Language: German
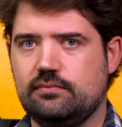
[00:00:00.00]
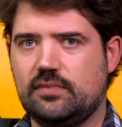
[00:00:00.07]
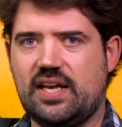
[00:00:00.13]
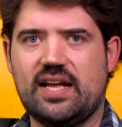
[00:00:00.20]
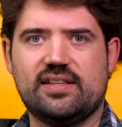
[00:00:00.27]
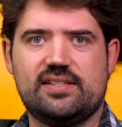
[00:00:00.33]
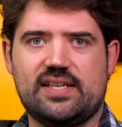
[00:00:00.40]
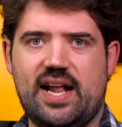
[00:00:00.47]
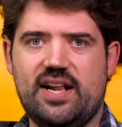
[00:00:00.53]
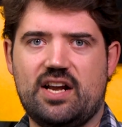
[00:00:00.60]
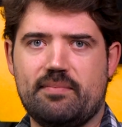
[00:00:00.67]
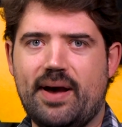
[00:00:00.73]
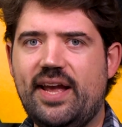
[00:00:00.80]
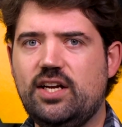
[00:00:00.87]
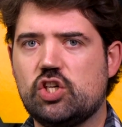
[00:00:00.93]
Ganz
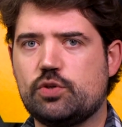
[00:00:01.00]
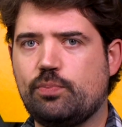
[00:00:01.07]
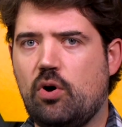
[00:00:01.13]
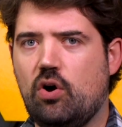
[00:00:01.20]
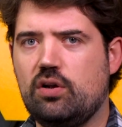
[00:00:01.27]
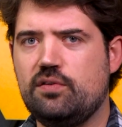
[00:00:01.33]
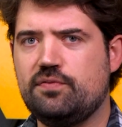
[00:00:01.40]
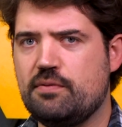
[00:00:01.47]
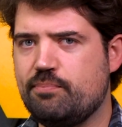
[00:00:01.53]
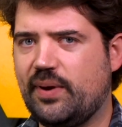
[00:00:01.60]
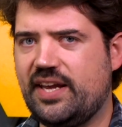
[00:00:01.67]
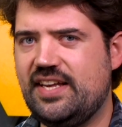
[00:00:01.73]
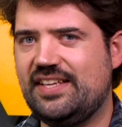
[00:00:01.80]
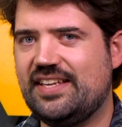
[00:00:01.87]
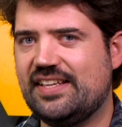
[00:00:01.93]
allgemein gesprochen
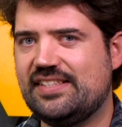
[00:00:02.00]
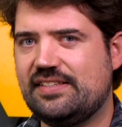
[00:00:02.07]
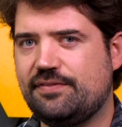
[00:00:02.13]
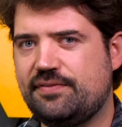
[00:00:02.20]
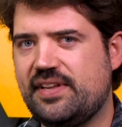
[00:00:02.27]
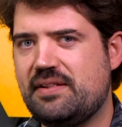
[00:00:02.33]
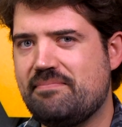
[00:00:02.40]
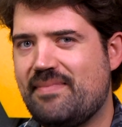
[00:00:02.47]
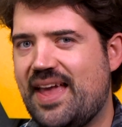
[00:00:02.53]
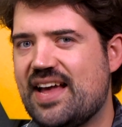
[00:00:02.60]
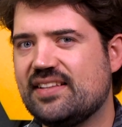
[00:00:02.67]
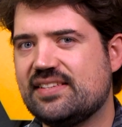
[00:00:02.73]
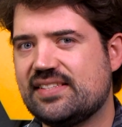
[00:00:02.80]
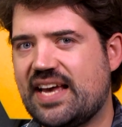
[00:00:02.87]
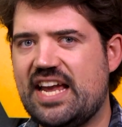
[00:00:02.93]
verbringe ich jetzt viel
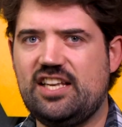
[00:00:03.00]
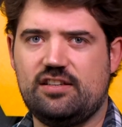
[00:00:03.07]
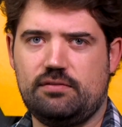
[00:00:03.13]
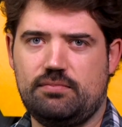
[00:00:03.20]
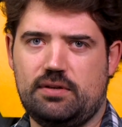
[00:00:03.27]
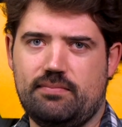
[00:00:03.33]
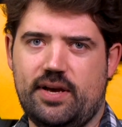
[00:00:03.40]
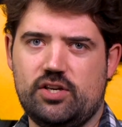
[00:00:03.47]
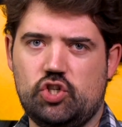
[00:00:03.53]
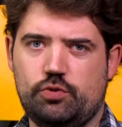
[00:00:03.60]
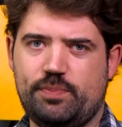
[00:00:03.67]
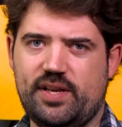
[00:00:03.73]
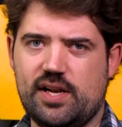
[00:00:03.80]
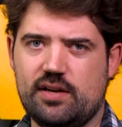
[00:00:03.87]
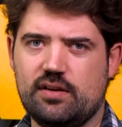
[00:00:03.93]
mehr Zeit mit meinen
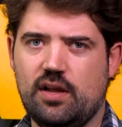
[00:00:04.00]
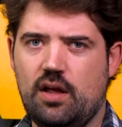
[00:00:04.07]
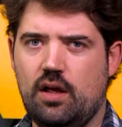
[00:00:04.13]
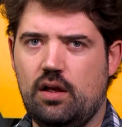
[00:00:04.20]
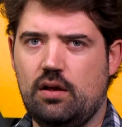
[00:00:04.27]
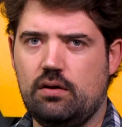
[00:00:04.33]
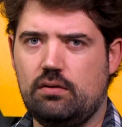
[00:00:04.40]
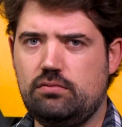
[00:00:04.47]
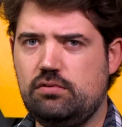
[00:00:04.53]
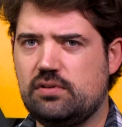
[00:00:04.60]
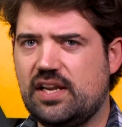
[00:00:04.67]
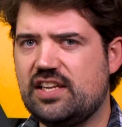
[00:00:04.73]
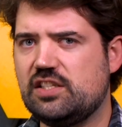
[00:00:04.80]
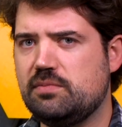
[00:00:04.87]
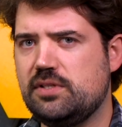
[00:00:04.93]
Spielen und
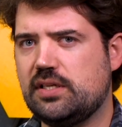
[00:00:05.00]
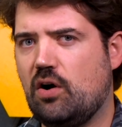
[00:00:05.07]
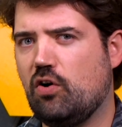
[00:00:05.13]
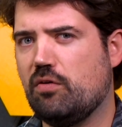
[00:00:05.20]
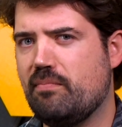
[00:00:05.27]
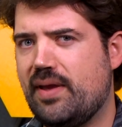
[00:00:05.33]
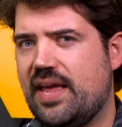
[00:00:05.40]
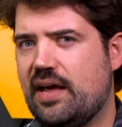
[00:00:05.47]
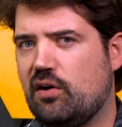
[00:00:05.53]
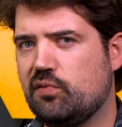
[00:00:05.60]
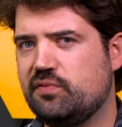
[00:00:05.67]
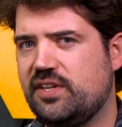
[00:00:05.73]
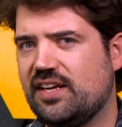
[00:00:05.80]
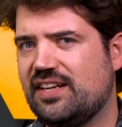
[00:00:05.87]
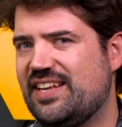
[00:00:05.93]
lasse mich auch mehr
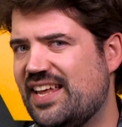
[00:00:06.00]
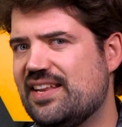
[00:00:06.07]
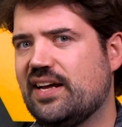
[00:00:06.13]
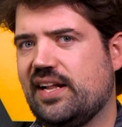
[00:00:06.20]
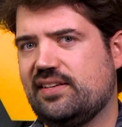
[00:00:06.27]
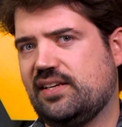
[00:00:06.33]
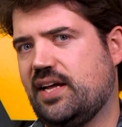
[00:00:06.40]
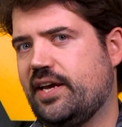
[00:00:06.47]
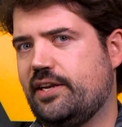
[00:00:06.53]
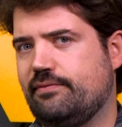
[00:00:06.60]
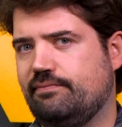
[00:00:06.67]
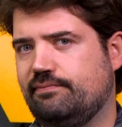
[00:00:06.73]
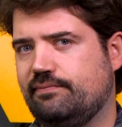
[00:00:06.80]
auf deren Inhalte ein.